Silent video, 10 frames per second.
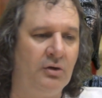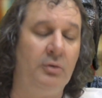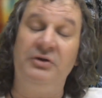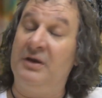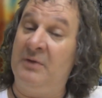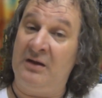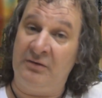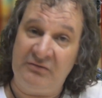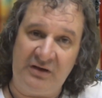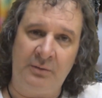como também
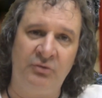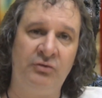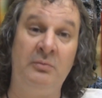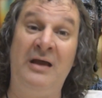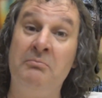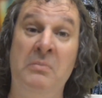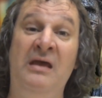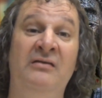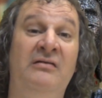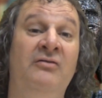nós temos uma
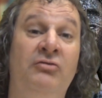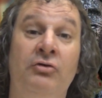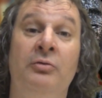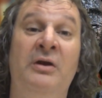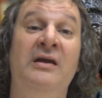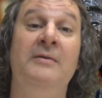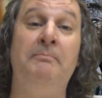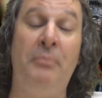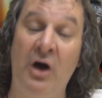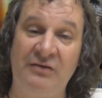imensa sombra que
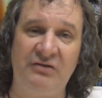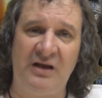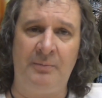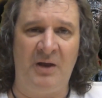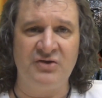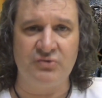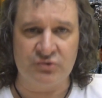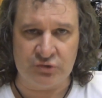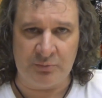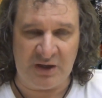pode, de repente, nos